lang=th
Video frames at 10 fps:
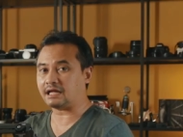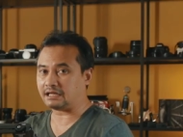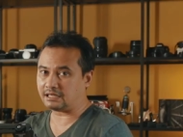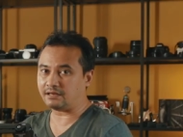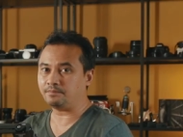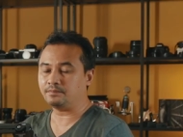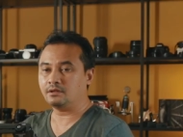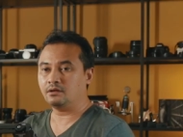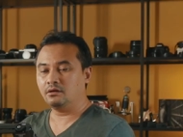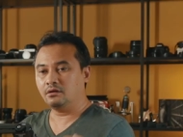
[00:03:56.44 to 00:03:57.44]
กต่างกัน
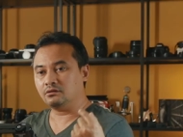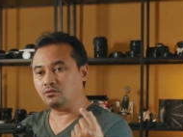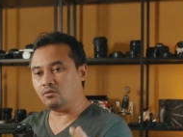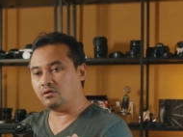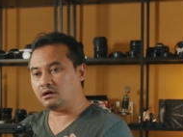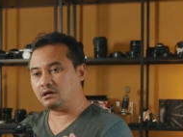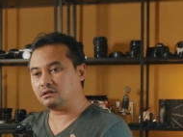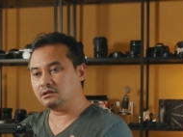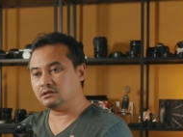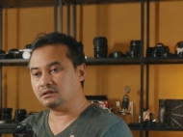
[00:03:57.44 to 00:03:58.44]
ตัว
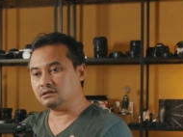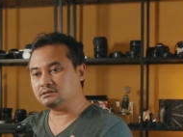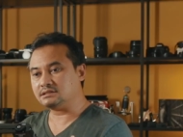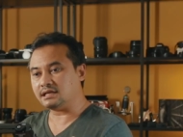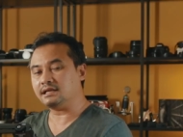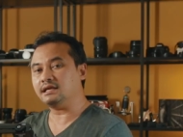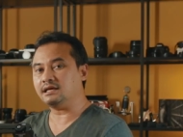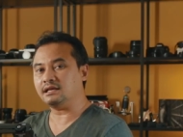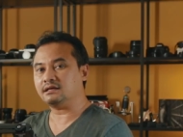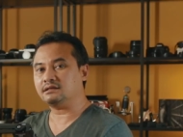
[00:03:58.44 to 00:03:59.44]
7D
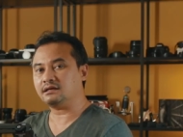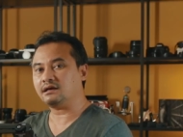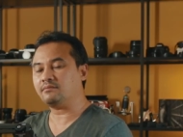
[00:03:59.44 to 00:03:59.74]
เนี่ยนะ